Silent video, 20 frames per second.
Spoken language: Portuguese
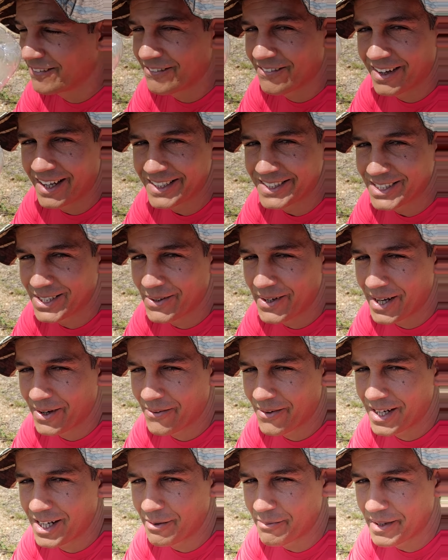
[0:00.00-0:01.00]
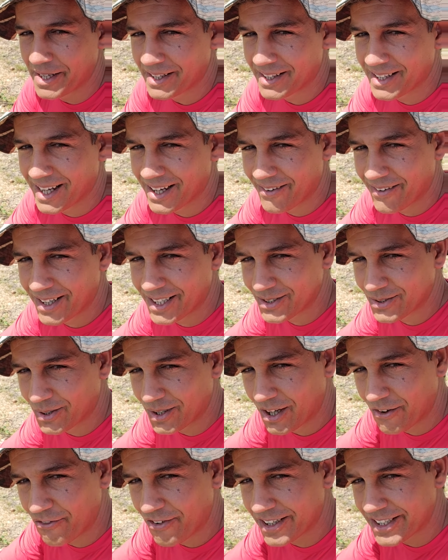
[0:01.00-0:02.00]
fazer o recolhimento. Agora estou
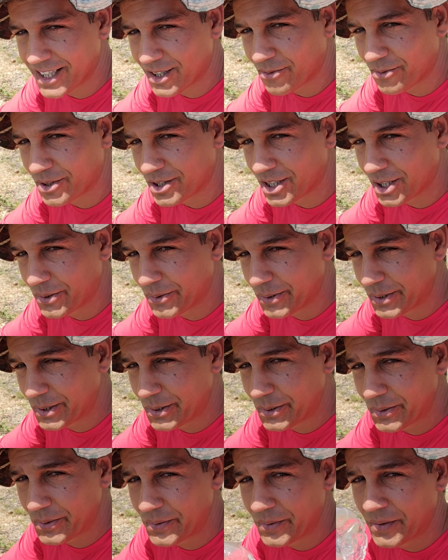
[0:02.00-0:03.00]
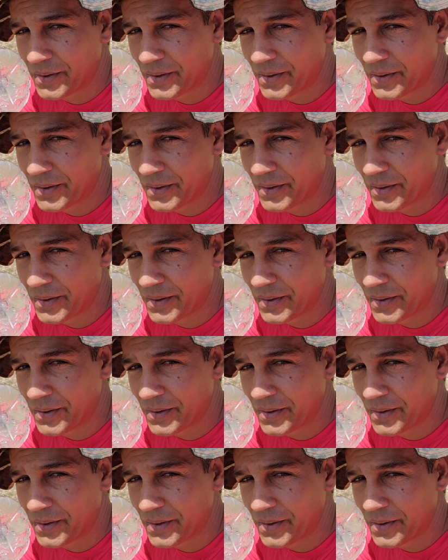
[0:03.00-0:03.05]
aqui fazendo conteúdo